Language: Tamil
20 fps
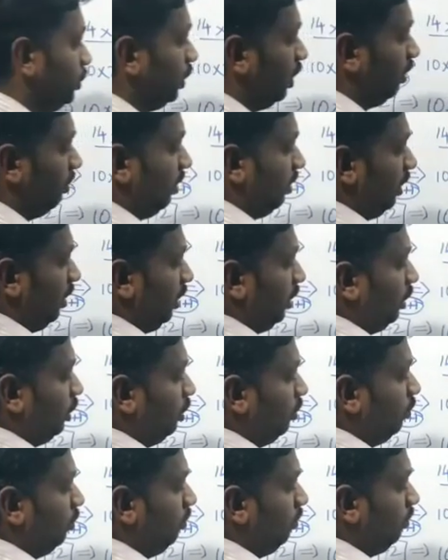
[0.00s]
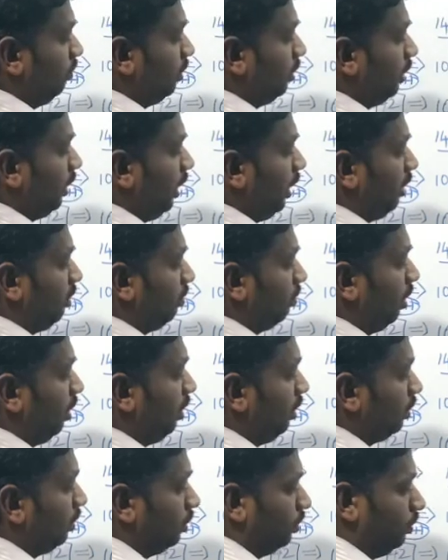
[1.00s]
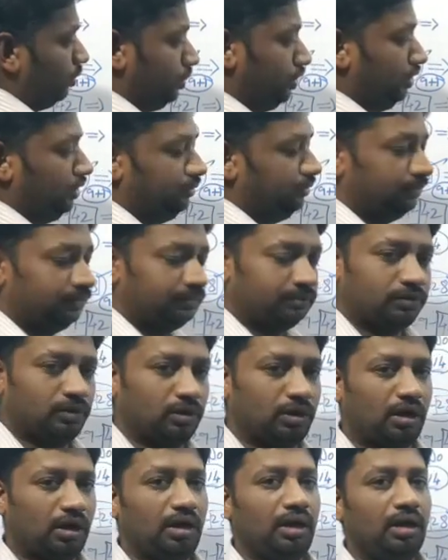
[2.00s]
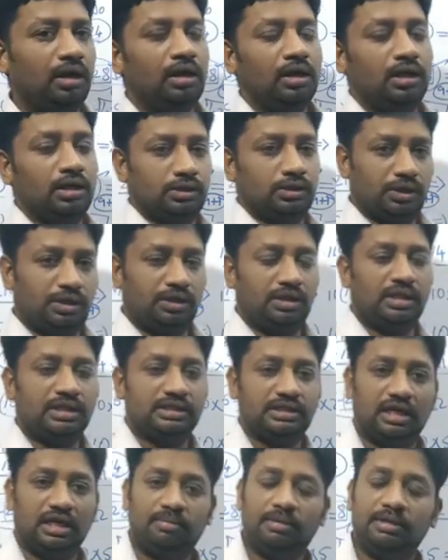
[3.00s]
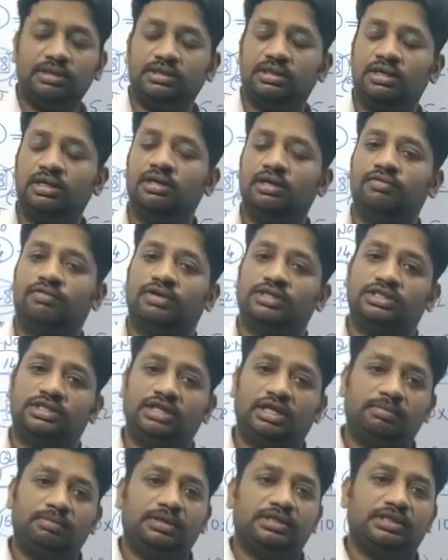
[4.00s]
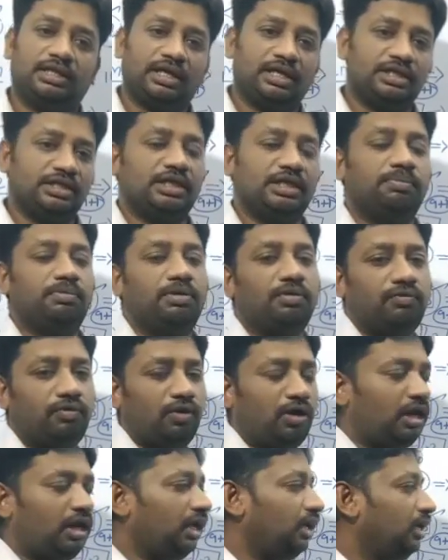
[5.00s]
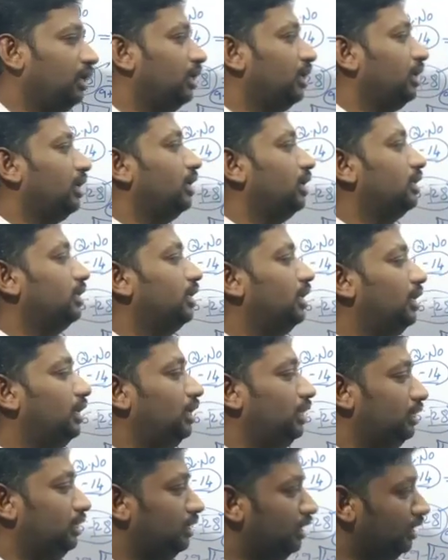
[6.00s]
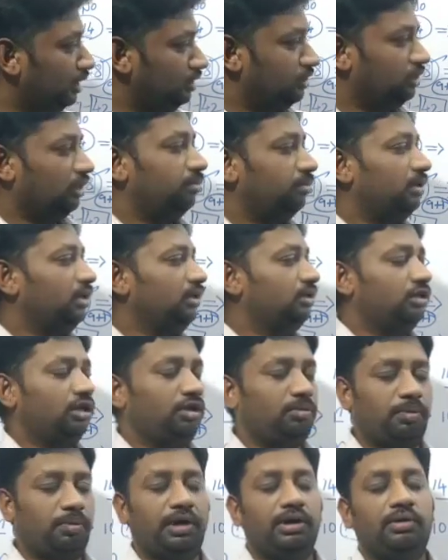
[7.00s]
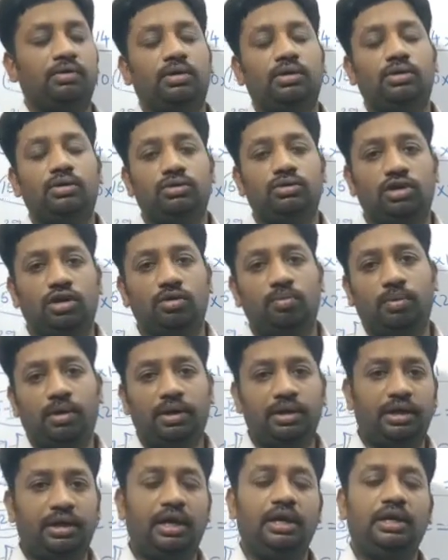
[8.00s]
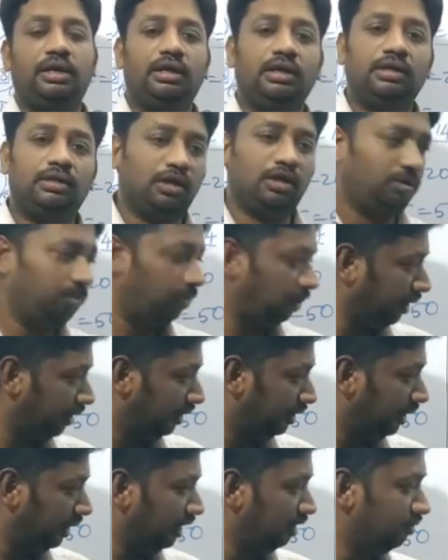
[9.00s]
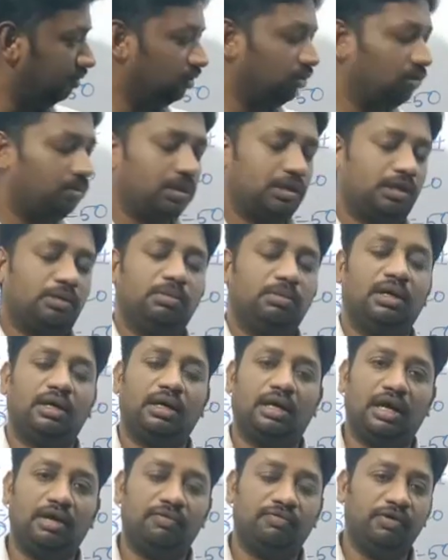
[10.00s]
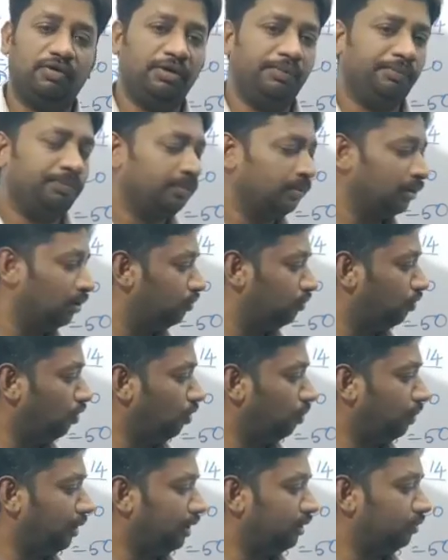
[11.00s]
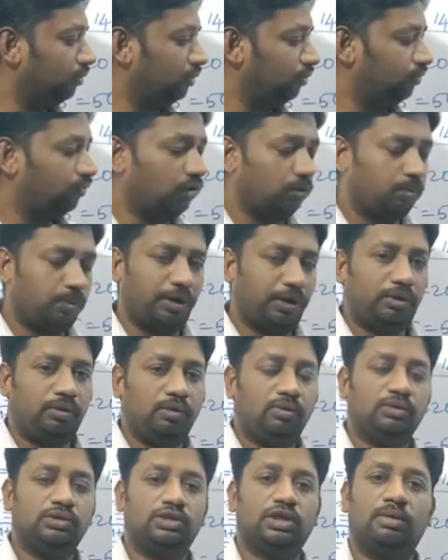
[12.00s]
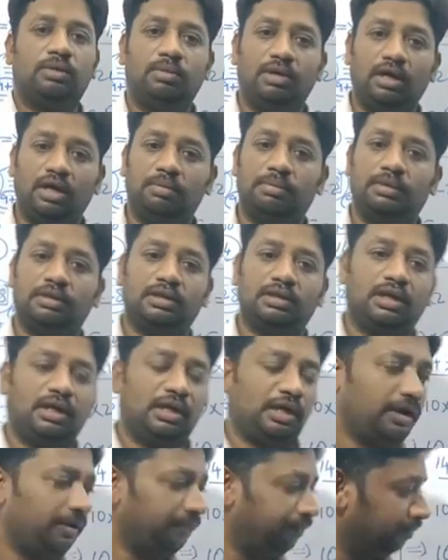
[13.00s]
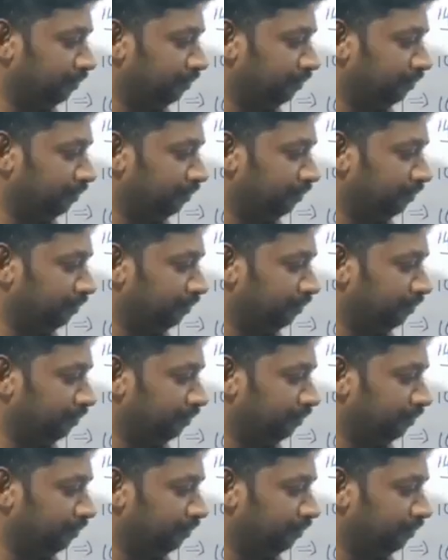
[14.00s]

ஜாமெண்ட்ரி இதுவும் எயிட் மார்க் கொஷின் ஓகேங்களா ஸோ இதுதான் சிலபஸ் ஃபஸ்ட் சாப்டர் செகண்ட் சாப்டர் ஃபுல்லி தேர்ட் சாப்டர் த்ரீ பாயிண்ட் ஒன் டூ த்ரீ பாயிண்ட் எயிட்டு த்ரீ பாயிண்ட் டென் வந்து பார்த்தோம்னா கிராஃபு ஃபோர் பாயிண்ட் ஒன் ஃபோர் பாயிண்ட் டூ ஜாமெண்ட்ரியில் பார்த்துக்கிறீங்க